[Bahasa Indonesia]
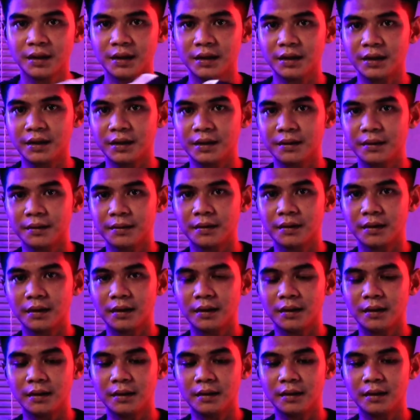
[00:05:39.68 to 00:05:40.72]
Ini
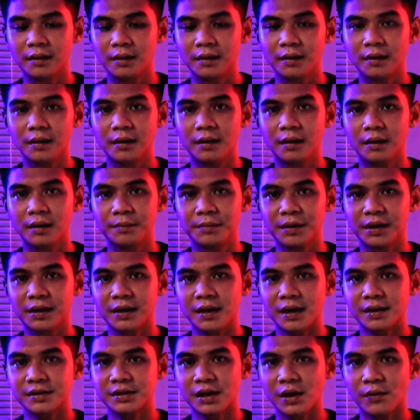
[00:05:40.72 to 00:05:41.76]
eh,
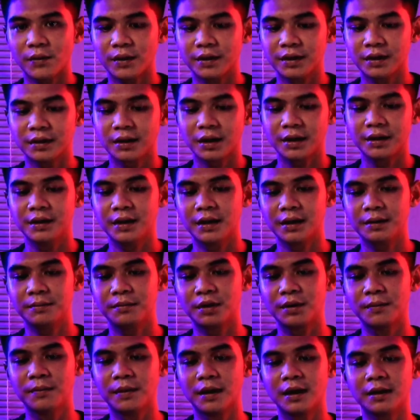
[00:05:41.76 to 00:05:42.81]
mika cawanya tadi ya,
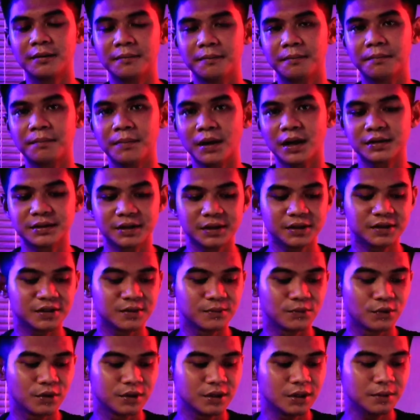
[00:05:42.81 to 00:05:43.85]
berbahan plastik
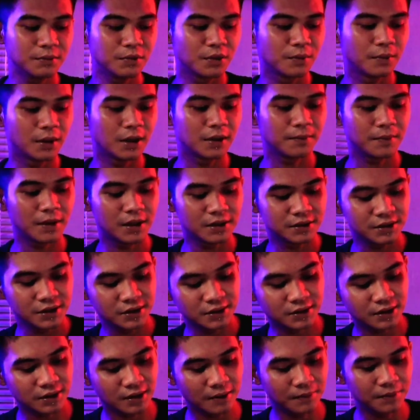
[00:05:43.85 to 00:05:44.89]
semuanya berbahan plastik
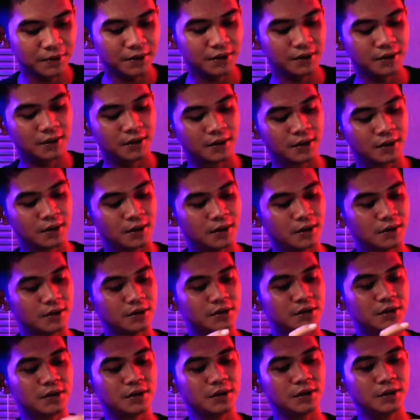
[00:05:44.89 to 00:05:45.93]
tetapi di
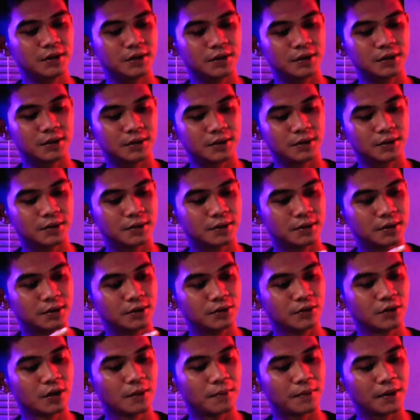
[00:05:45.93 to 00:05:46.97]
sini
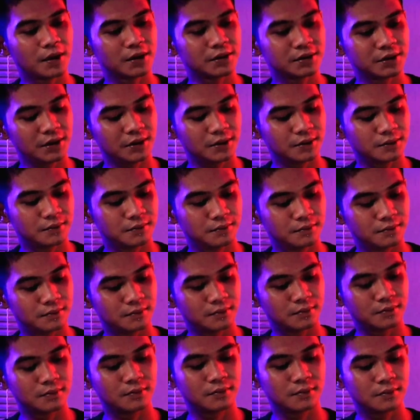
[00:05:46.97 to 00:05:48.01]
juga plastik
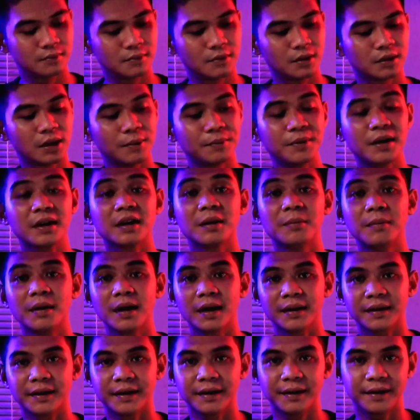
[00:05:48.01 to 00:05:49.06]
tapi agak
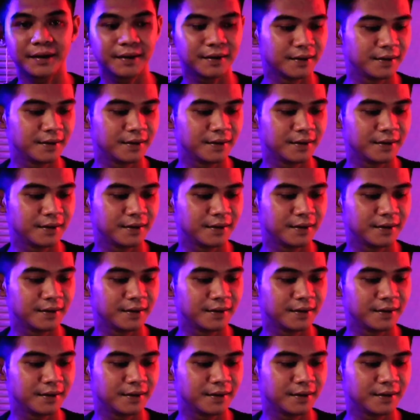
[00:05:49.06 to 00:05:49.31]
berat ya